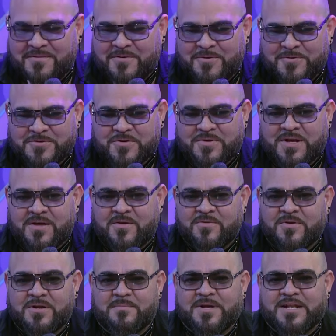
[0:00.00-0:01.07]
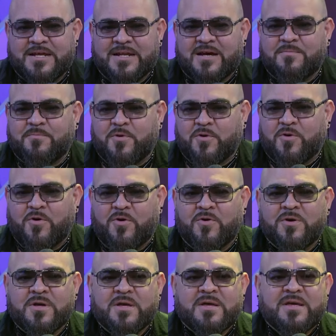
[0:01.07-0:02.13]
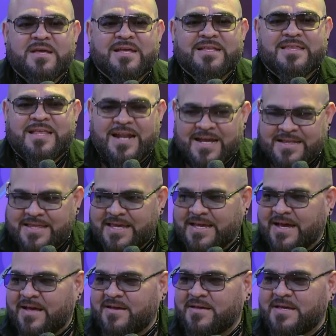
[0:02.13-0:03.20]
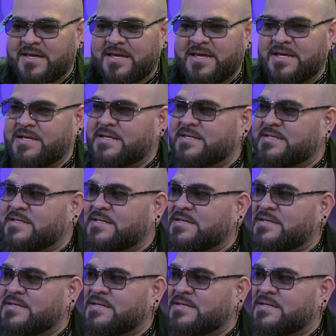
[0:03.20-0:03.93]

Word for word: evolucionado de una manera un poco drástica. ¿Entrarías tú en